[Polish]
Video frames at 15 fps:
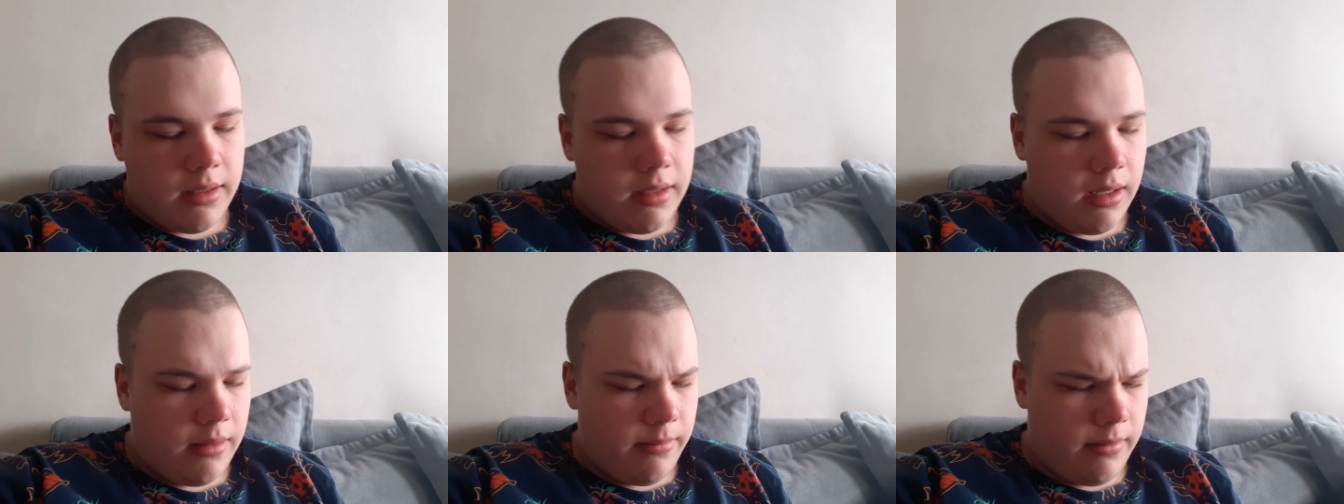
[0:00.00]

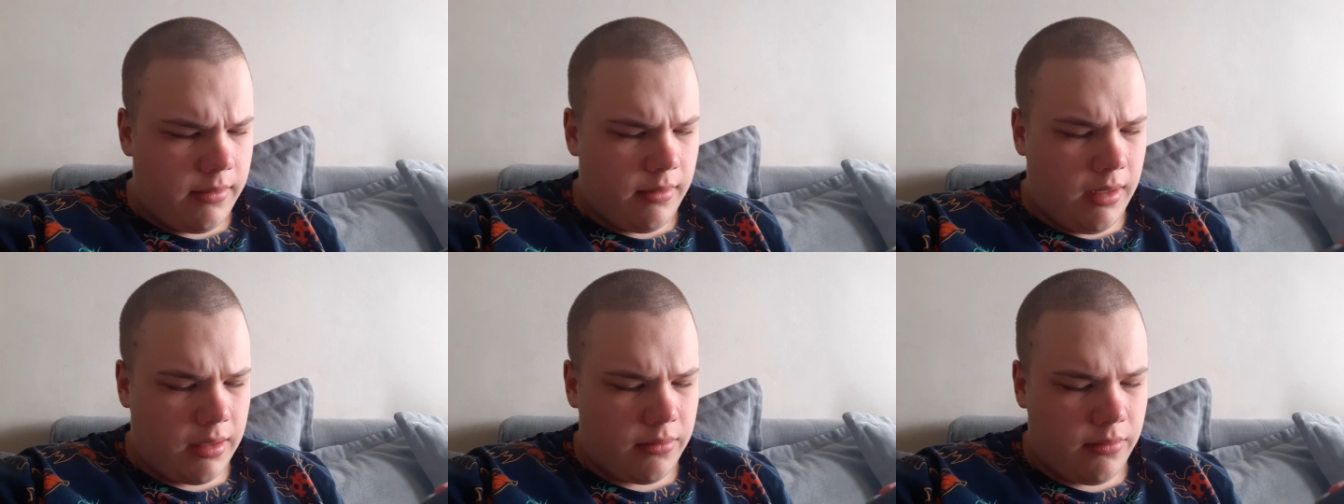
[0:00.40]
Nie wiem
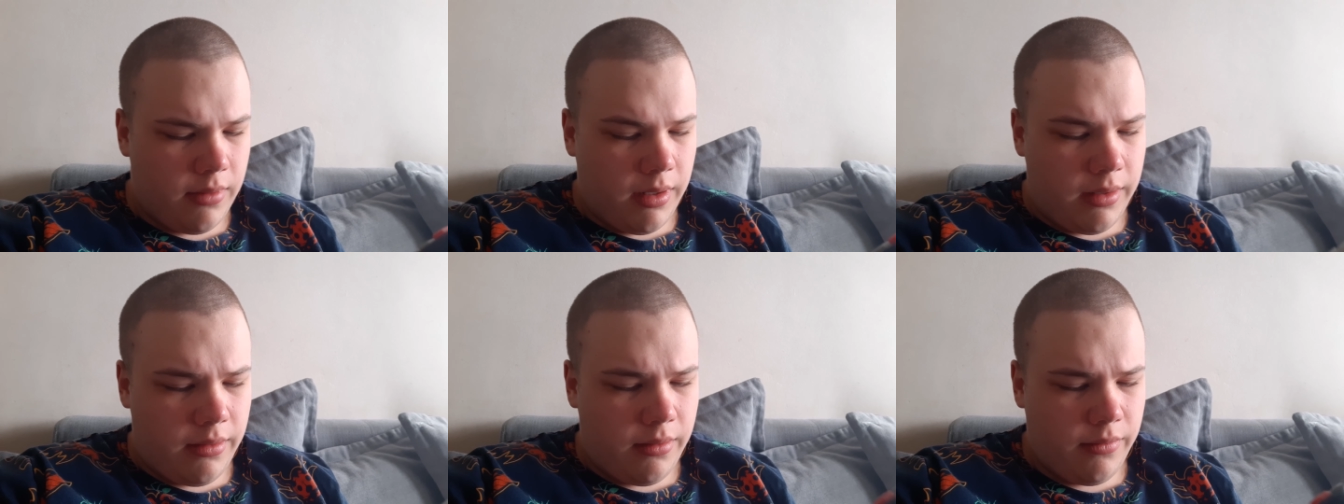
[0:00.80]
jak
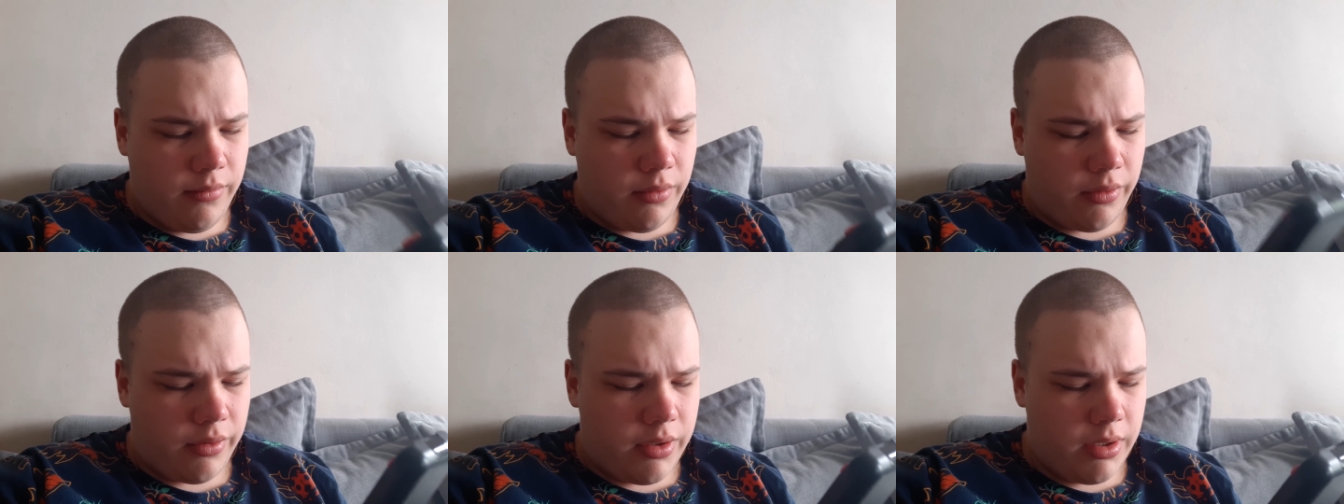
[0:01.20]
tutaj to
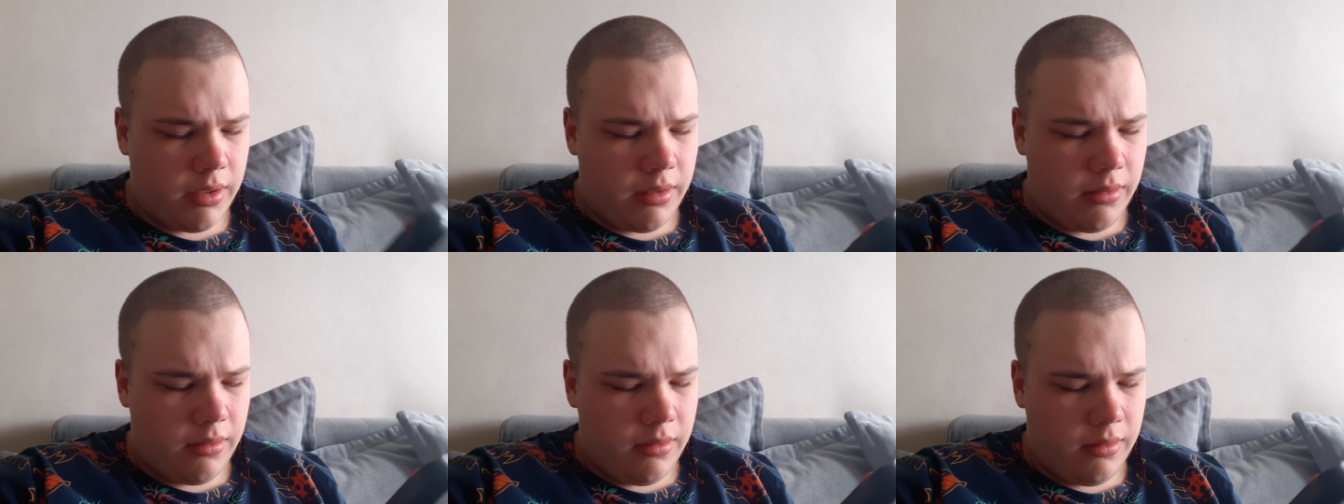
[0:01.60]

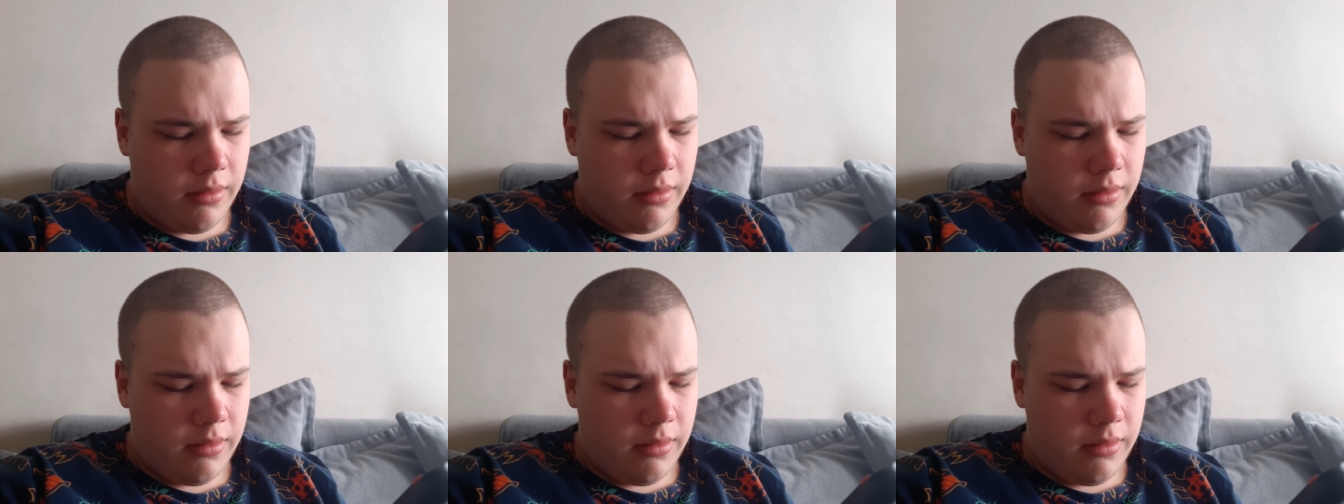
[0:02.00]
włączyć.